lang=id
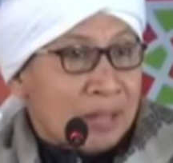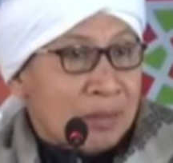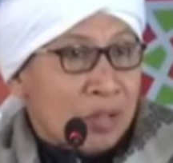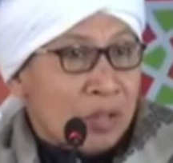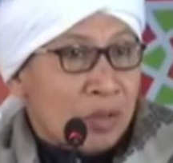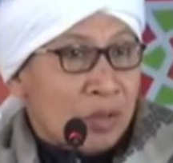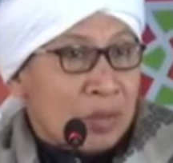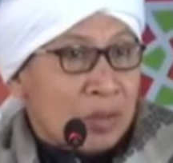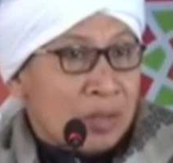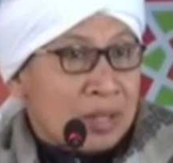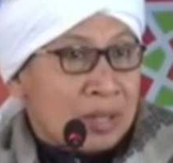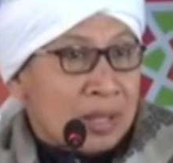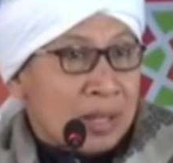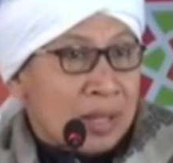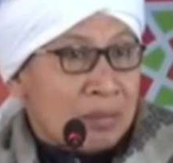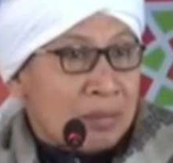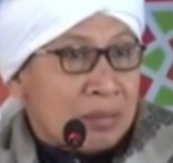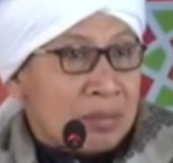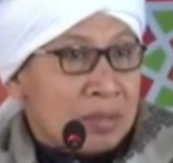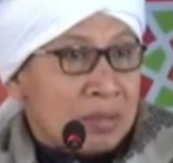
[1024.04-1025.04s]
bingung
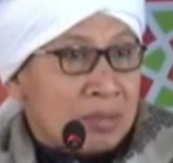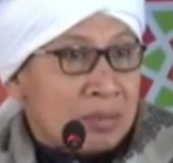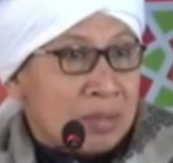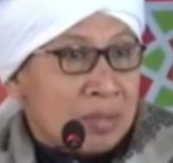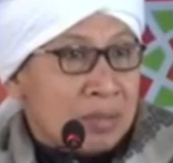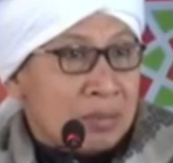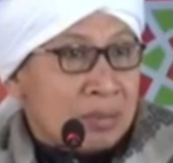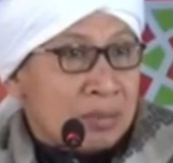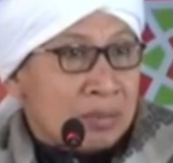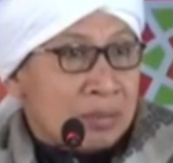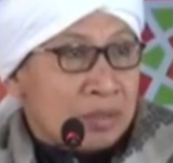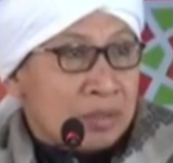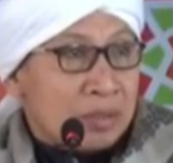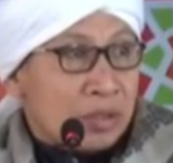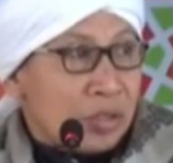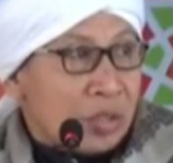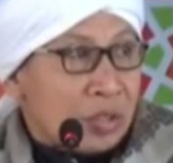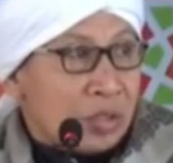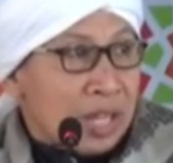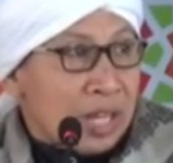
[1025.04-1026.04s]

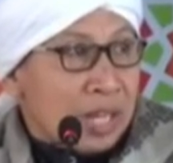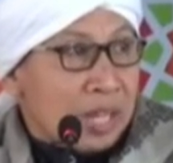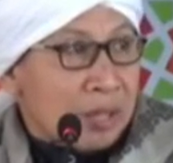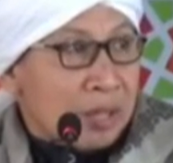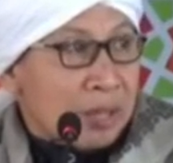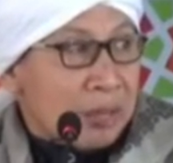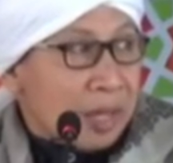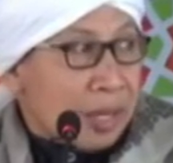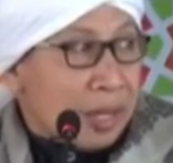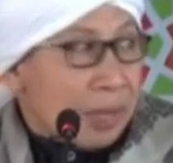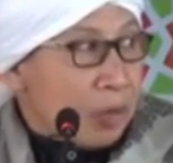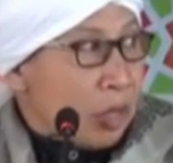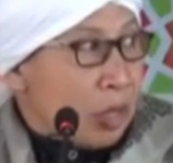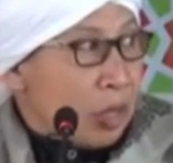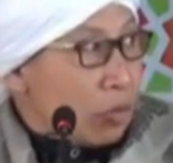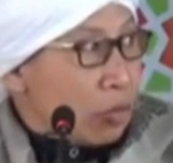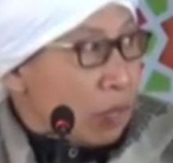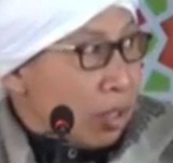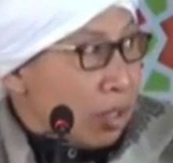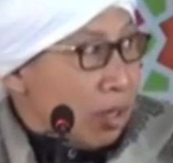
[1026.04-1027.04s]
cocok tanamnya bagaimana.
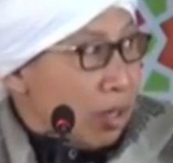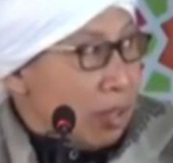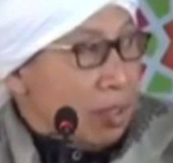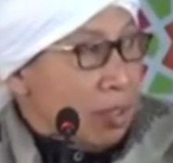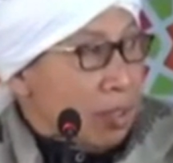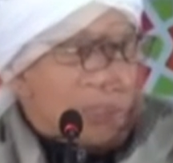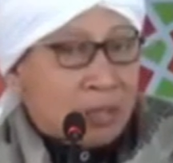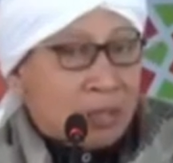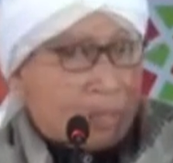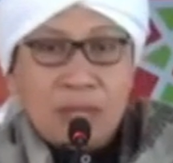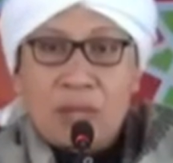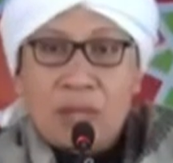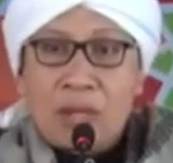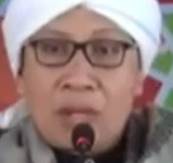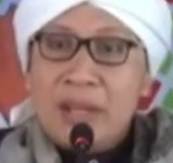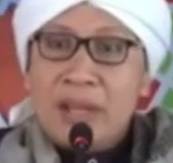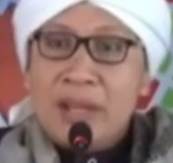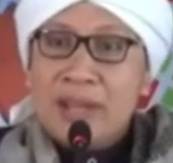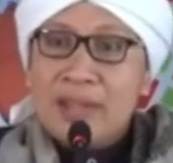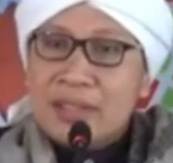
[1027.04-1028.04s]
Terangnya terang
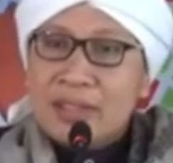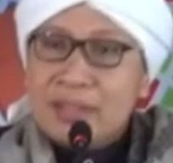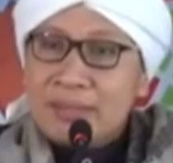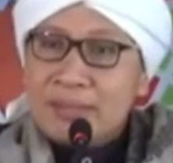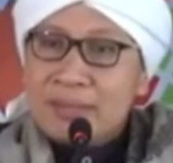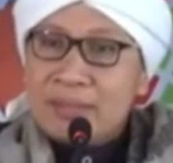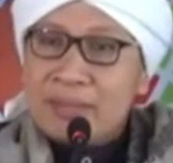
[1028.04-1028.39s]
luar biasa.